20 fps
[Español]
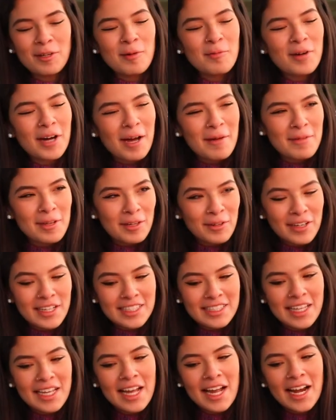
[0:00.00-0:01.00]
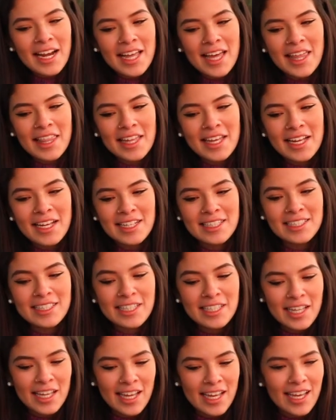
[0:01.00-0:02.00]
como camino en este área del
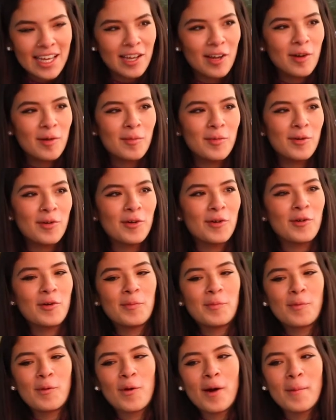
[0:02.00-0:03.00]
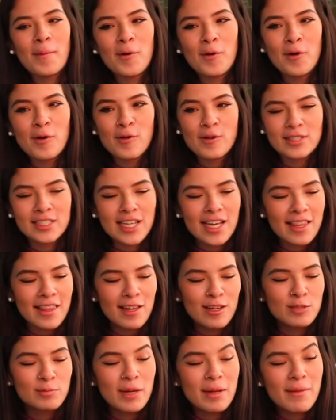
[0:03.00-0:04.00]
cine y como poco a poco, o sea,
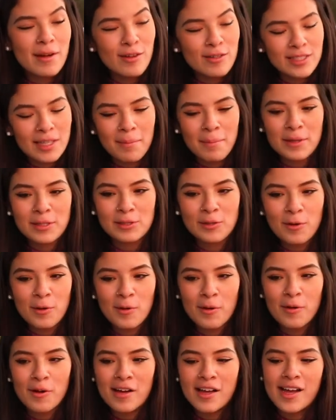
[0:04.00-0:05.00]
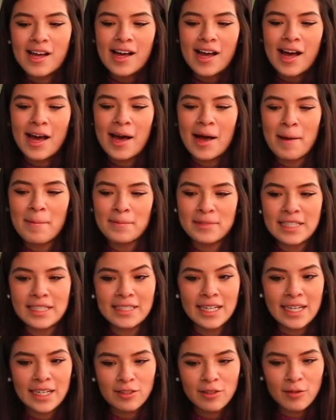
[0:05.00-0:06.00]
de los primeros que empezó pues, a
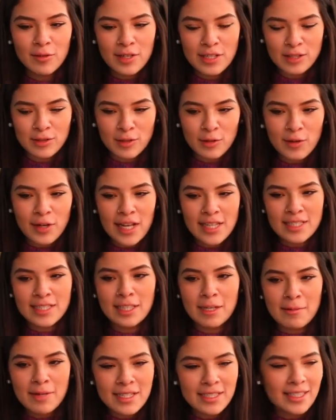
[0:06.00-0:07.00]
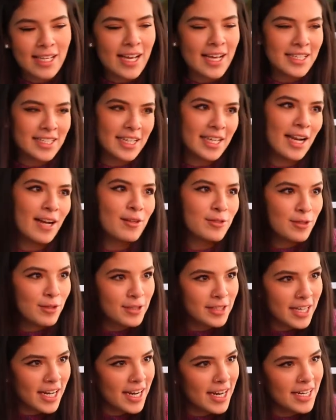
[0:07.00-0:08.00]
traer todo esto, ¿no? Y las entrevistas, seguir a los
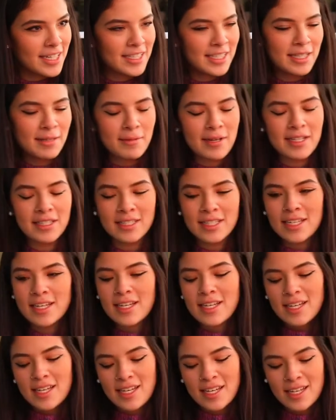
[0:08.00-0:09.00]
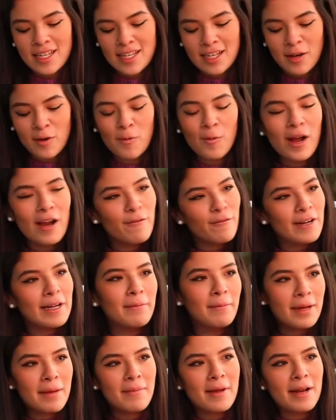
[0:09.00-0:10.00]
Oscars y demás. Eh, ¿Cuál fue
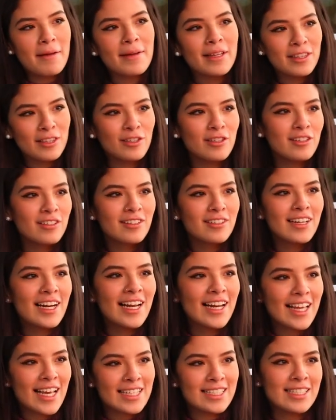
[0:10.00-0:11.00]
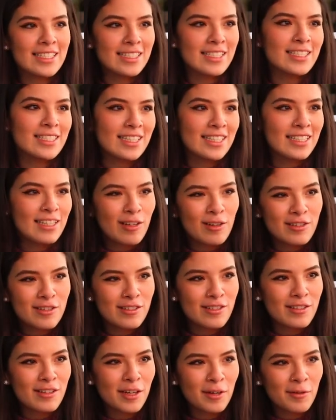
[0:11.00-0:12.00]
el primer evento al que asististe? ¿Lo Mi